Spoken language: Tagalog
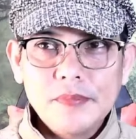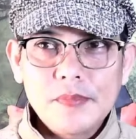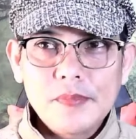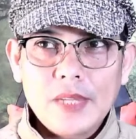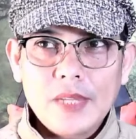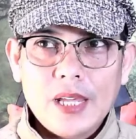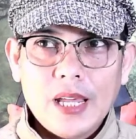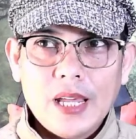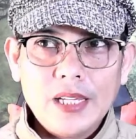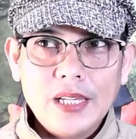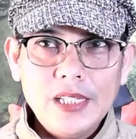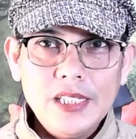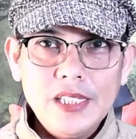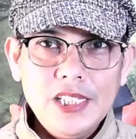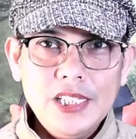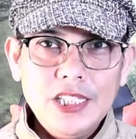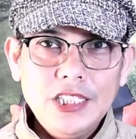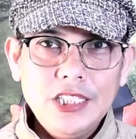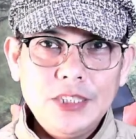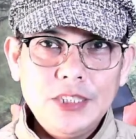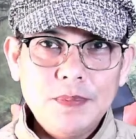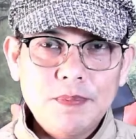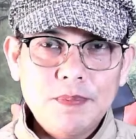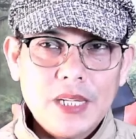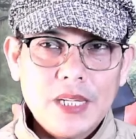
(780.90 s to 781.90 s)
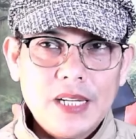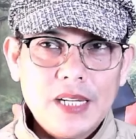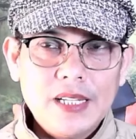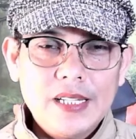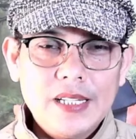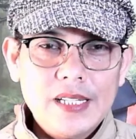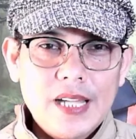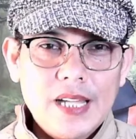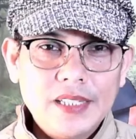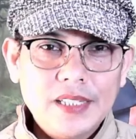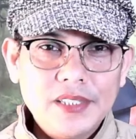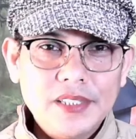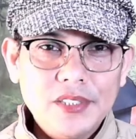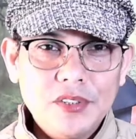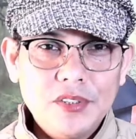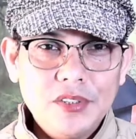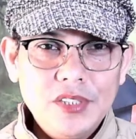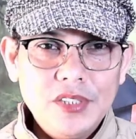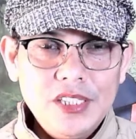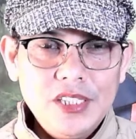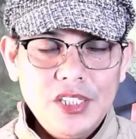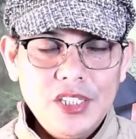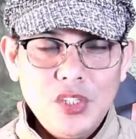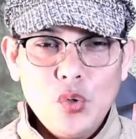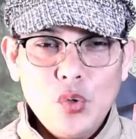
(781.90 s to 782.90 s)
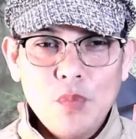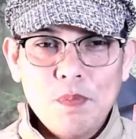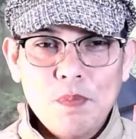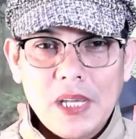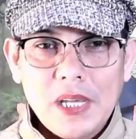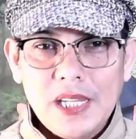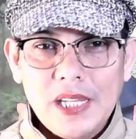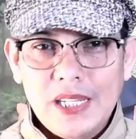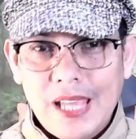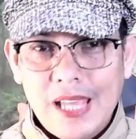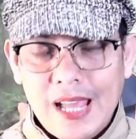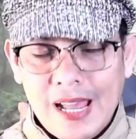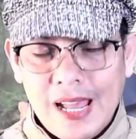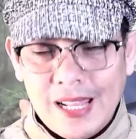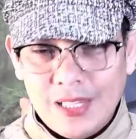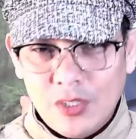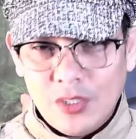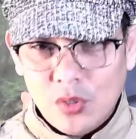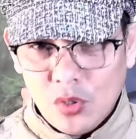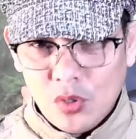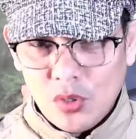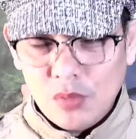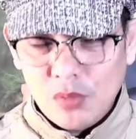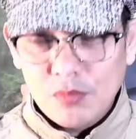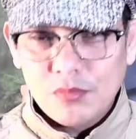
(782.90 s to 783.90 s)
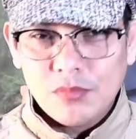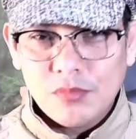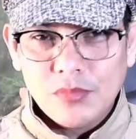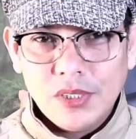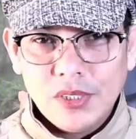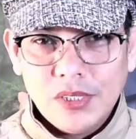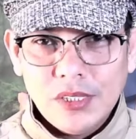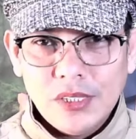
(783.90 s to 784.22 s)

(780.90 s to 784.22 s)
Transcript: ang iniisip talaga natin doon, hindi upang i-add home,